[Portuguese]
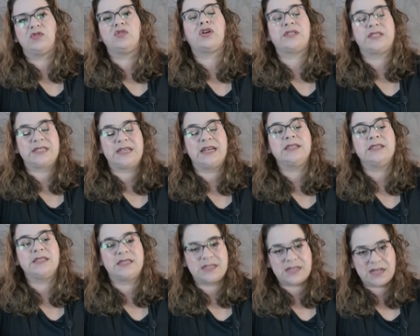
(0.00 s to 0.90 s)
nós
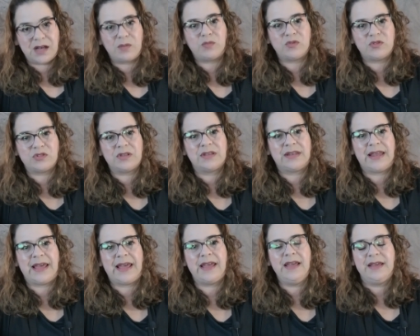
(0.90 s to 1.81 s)
cansamos,
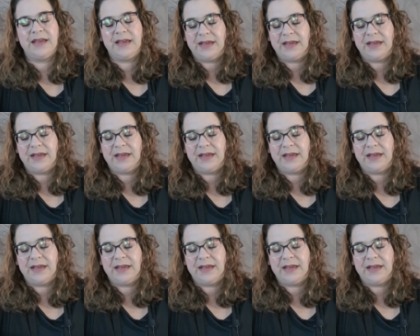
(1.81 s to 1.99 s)
né?